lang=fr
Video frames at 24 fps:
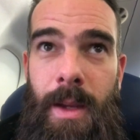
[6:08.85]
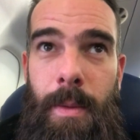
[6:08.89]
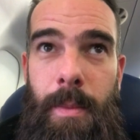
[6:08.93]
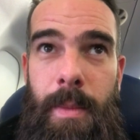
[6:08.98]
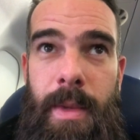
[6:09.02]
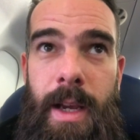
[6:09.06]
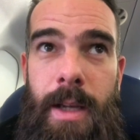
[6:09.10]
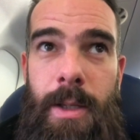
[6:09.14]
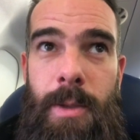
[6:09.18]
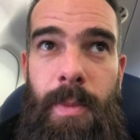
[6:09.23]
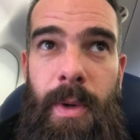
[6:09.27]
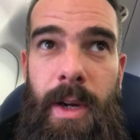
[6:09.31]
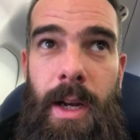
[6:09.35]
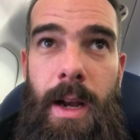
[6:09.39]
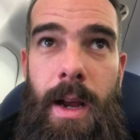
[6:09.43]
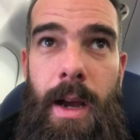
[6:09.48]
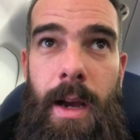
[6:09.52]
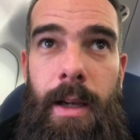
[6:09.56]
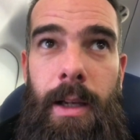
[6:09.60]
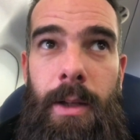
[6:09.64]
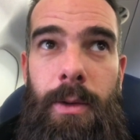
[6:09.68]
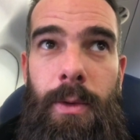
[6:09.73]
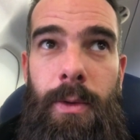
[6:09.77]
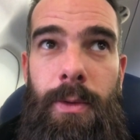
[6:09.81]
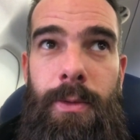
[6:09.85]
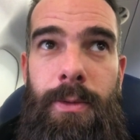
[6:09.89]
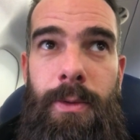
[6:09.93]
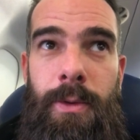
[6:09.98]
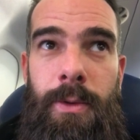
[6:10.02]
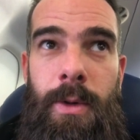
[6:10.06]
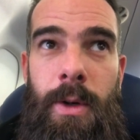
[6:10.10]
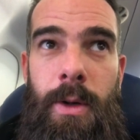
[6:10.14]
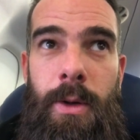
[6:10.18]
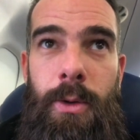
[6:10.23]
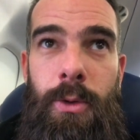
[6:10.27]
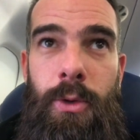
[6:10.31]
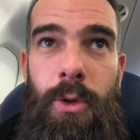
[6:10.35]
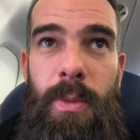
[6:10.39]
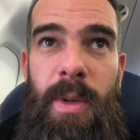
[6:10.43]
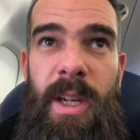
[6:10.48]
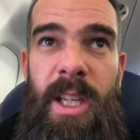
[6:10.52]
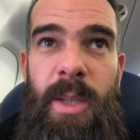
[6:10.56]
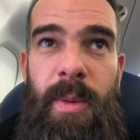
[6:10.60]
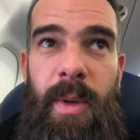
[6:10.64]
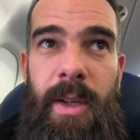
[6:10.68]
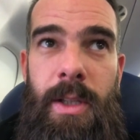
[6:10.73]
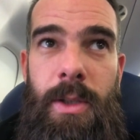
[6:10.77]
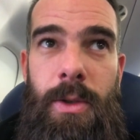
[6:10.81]
Mais à ce prix-là, ils te font le double
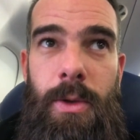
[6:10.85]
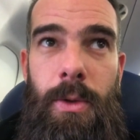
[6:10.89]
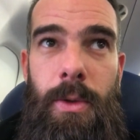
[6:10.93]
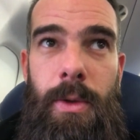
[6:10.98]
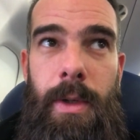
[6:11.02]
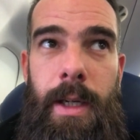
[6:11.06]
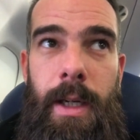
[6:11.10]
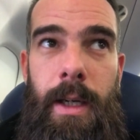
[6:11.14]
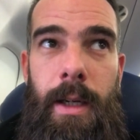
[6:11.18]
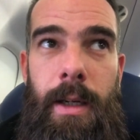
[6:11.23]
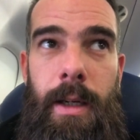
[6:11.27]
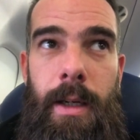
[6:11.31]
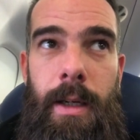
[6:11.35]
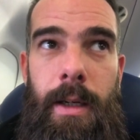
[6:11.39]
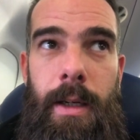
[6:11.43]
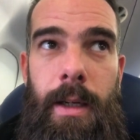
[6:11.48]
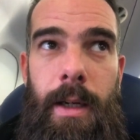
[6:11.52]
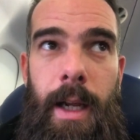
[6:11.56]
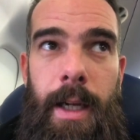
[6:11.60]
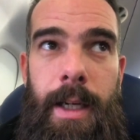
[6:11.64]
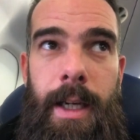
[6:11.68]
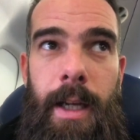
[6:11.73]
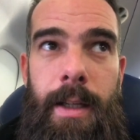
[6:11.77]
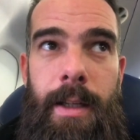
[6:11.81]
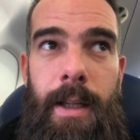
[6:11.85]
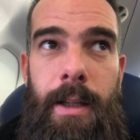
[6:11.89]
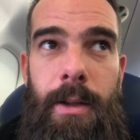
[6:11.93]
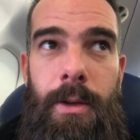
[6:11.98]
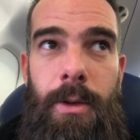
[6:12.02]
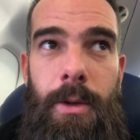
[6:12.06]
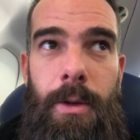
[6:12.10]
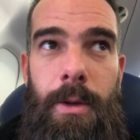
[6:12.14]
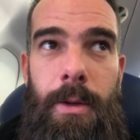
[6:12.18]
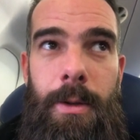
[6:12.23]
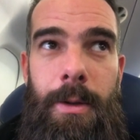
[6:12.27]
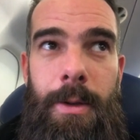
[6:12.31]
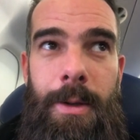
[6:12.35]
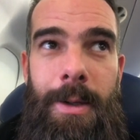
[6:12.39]
expresso et la canette de,